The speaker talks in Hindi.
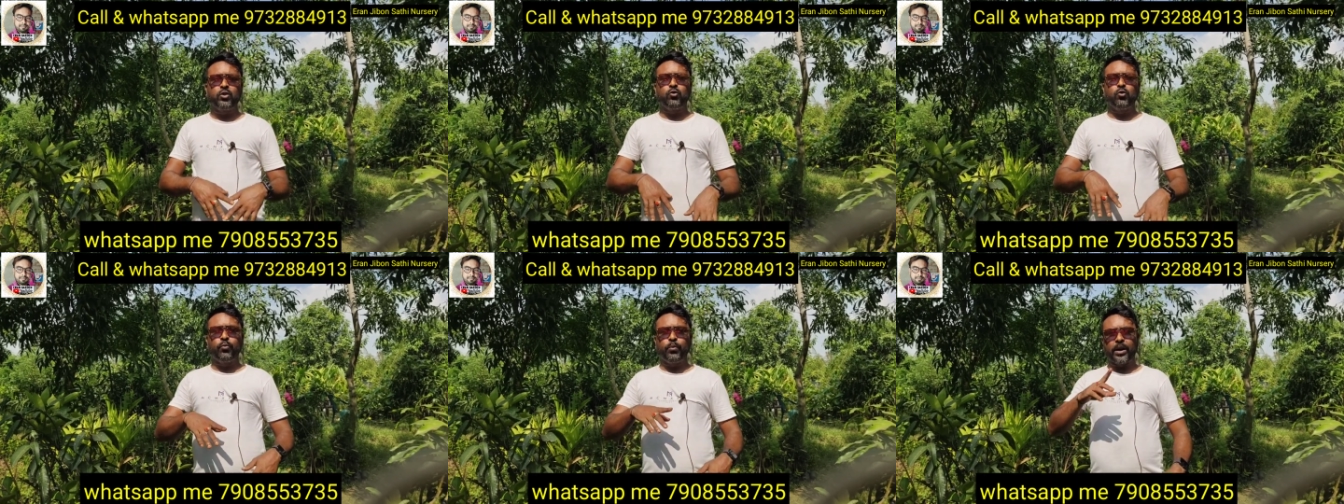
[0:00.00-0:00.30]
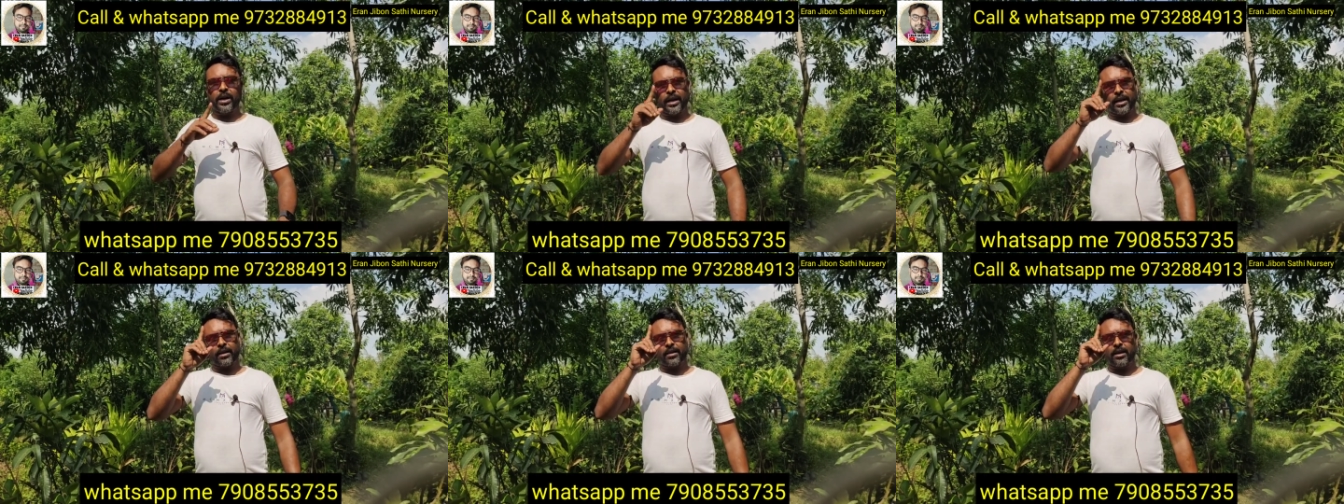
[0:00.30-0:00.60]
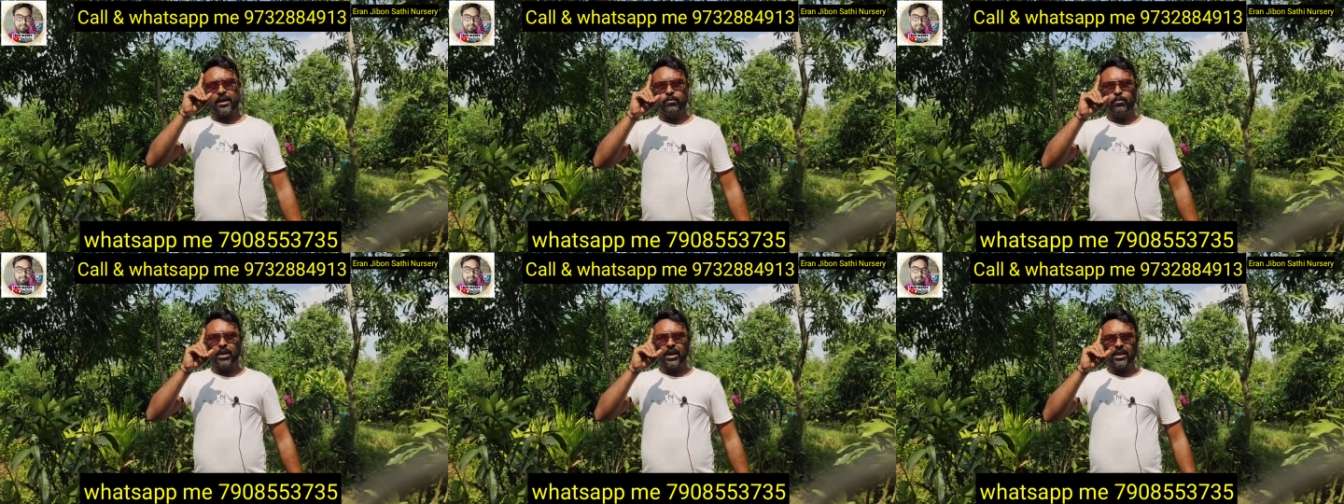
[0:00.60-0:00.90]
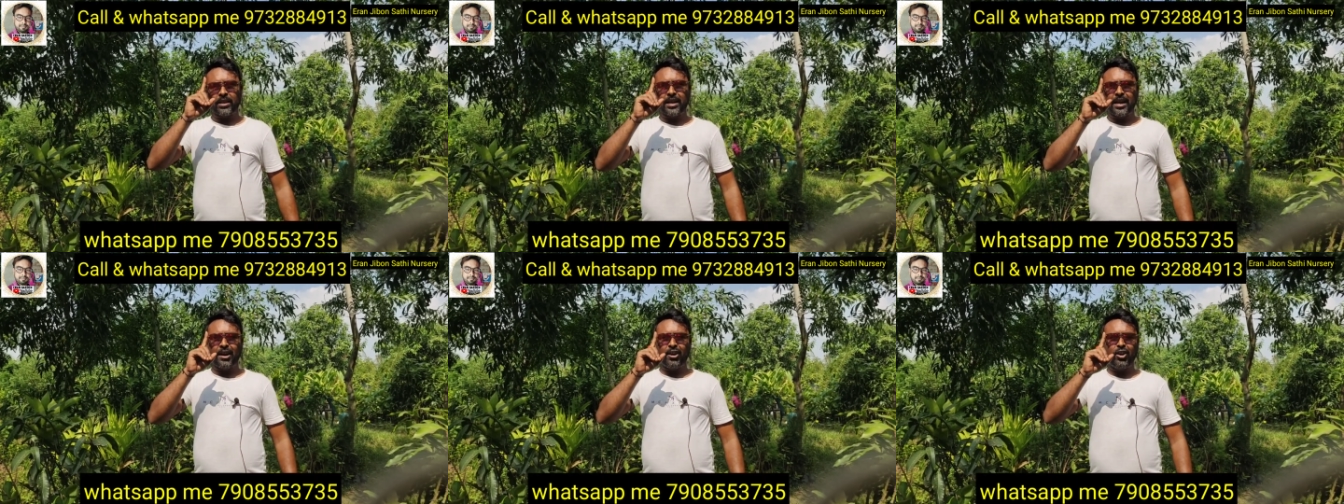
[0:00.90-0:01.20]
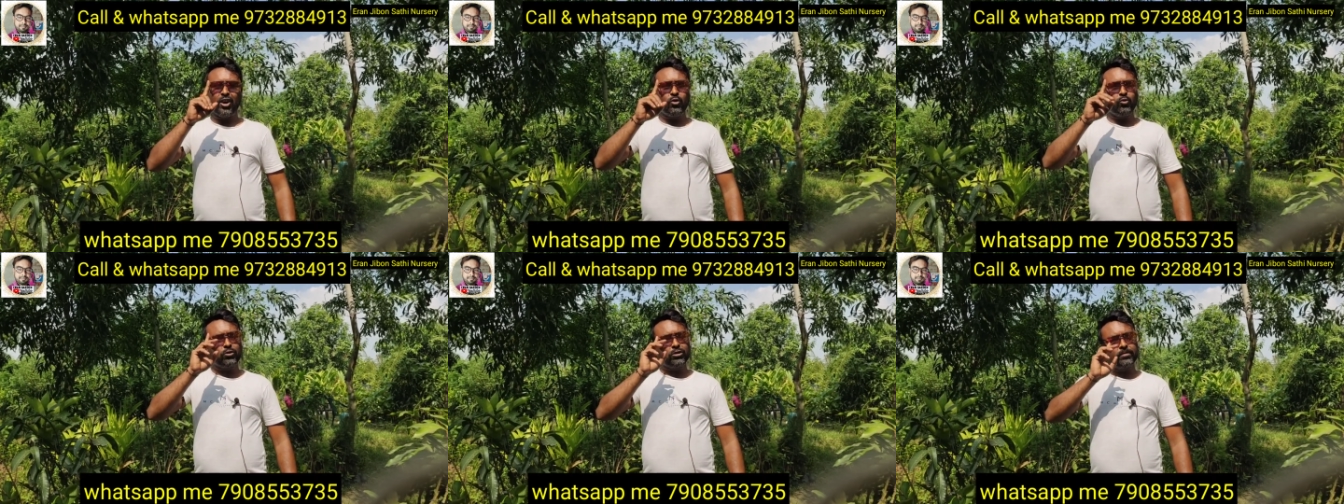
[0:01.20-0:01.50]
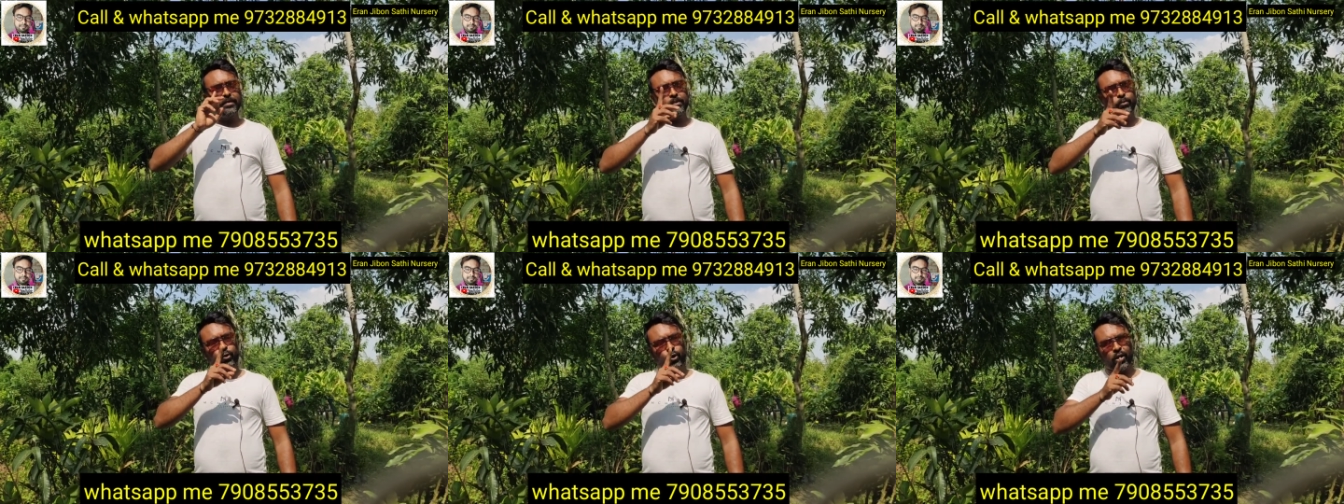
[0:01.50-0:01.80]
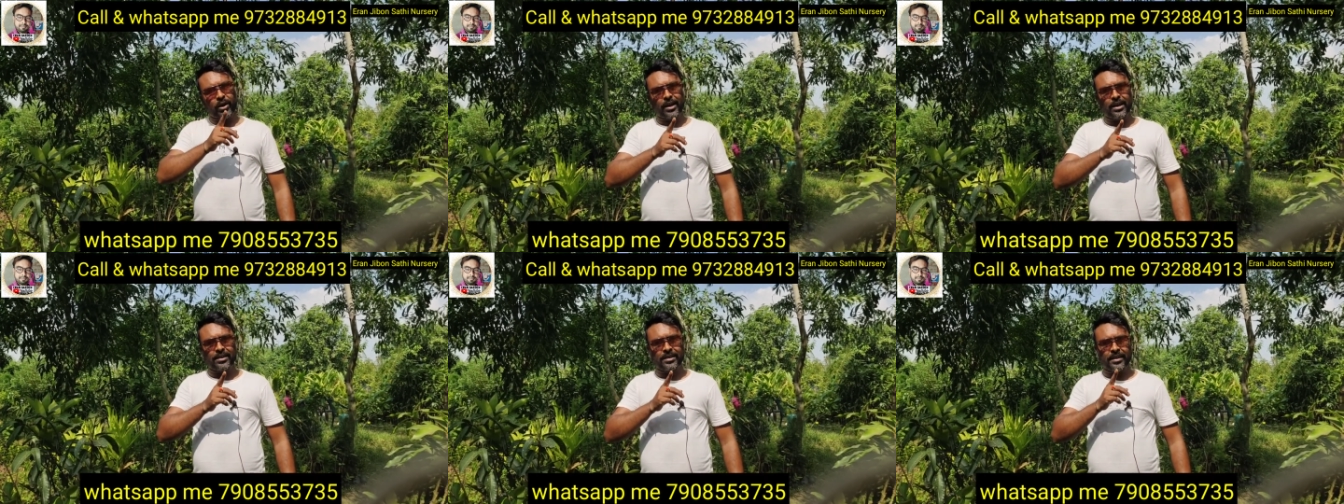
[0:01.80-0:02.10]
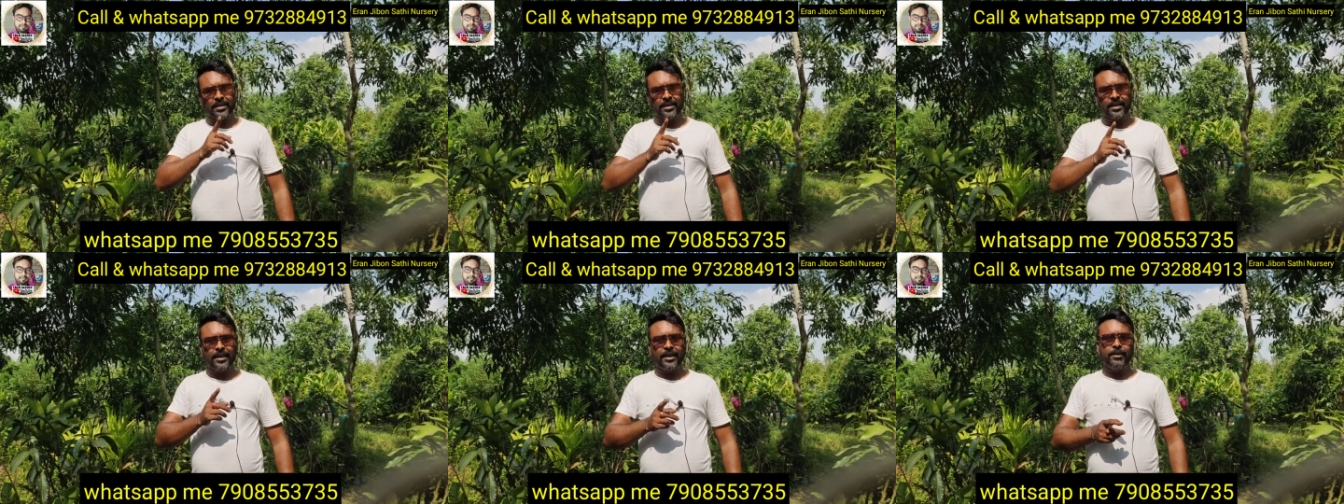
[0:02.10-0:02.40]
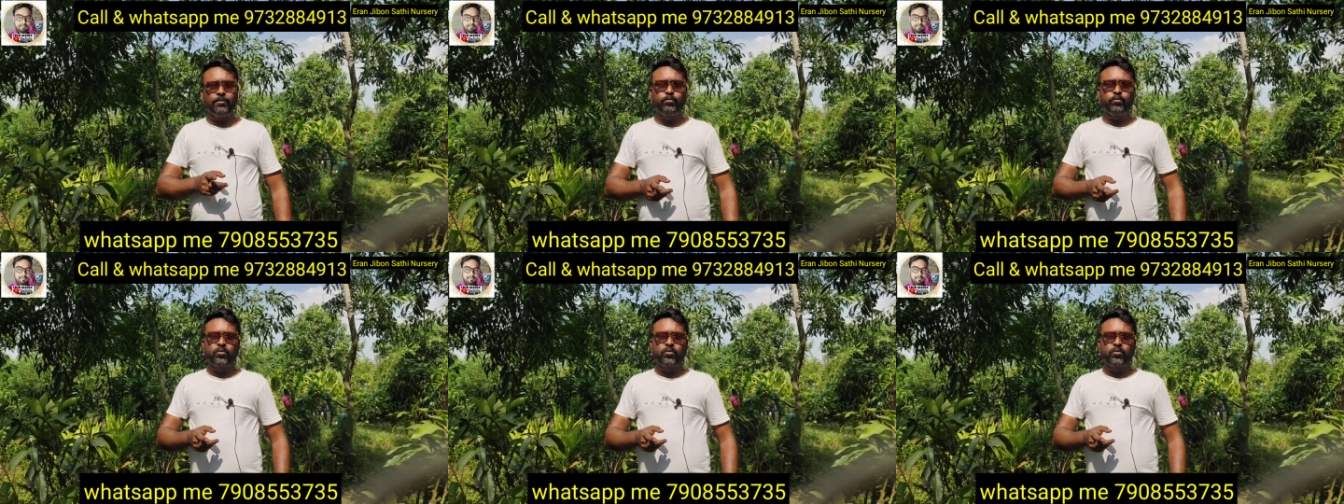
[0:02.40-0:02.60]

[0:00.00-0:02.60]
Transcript: ऊपर एक नंबर दिया हुआ है उसमें फ़ोन कर सकते हैं